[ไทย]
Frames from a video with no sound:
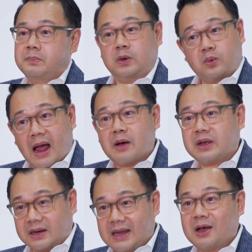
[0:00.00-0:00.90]
ผิวขาวอ
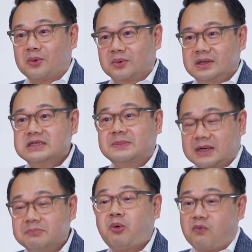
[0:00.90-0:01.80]
ย่างเดียว ที่จะมา
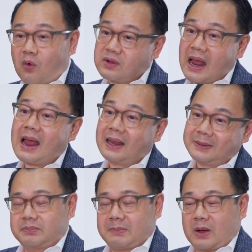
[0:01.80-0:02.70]
ขึ้นปกวกได้
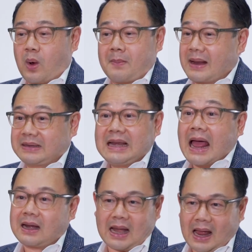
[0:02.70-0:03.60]
มันเป็นความงานที่ห
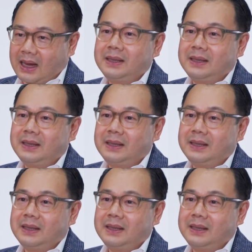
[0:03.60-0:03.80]
ลากหลาย